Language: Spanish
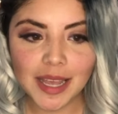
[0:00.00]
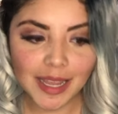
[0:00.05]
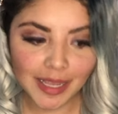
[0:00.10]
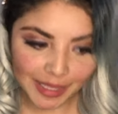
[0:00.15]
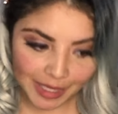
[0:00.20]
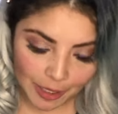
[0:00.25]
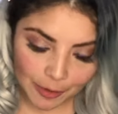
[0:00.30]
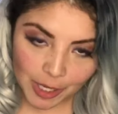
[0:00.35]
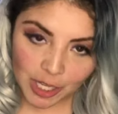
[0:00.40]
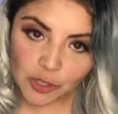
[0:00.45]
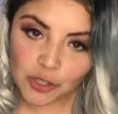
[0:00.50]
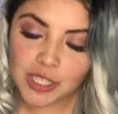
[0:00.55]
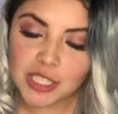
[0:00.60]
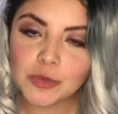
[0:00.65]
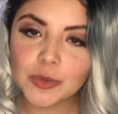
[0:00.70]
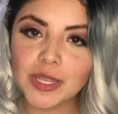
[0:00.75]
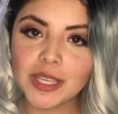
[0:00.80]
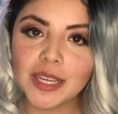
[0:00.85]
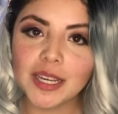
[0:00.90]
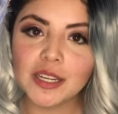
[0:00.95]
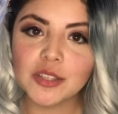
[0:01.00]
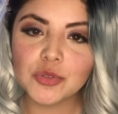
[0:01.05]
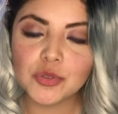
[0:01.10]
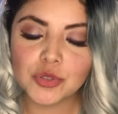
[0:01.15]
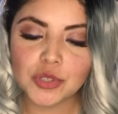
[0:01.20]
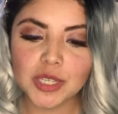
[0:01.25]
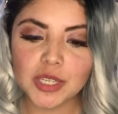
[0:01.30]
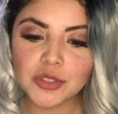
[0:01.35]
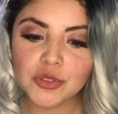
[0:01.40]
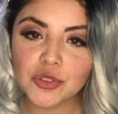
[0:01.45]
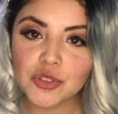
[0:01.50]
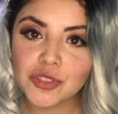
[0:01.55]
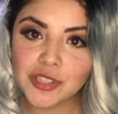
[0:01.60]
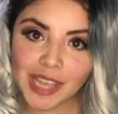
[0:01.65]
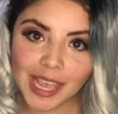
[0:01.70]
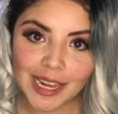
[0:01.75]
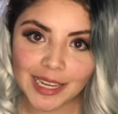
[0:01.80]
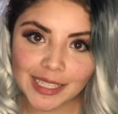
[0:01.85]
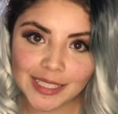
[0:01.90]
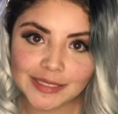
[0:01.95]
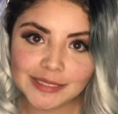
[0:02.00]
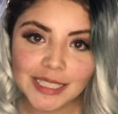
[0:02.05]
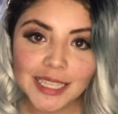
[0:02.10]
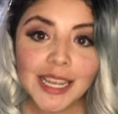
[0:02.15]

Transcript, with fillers: Aquí abajo les voy a dejar sus redes sociales.